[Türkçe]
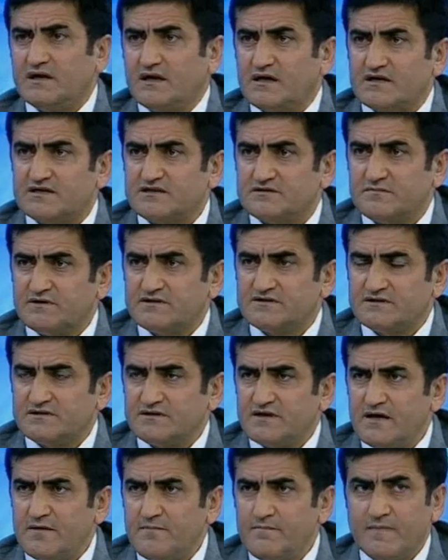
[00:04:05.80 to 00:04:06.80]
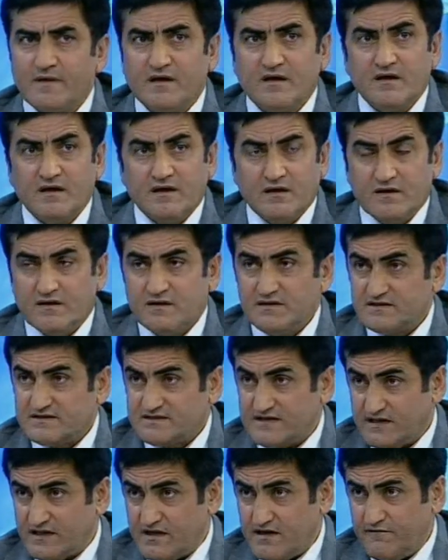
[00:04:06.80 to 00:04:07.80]
araştırmasında
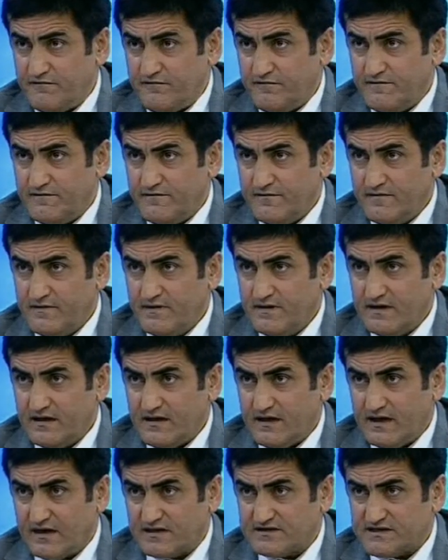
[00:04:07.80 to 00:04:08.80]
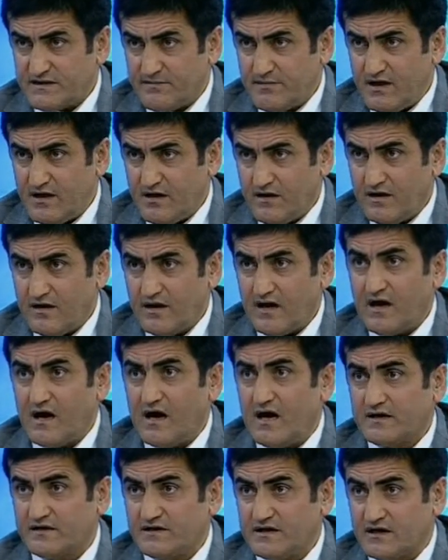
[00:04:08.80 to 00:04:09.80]
sedef, eksema,
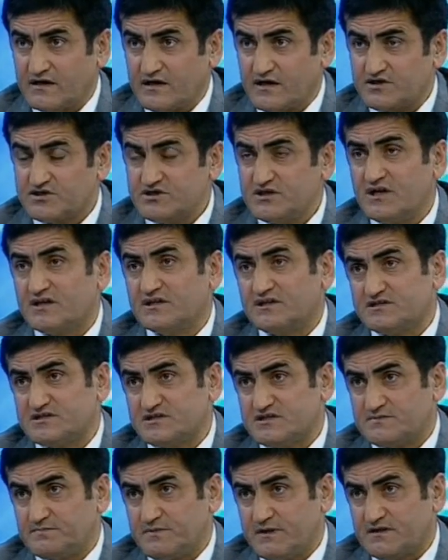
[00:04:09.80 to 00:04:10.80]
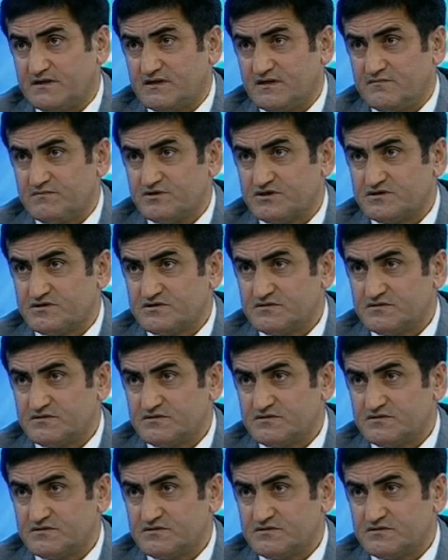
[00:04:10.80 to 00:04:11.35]
akneye karşı etkisi ispat edilmiştir.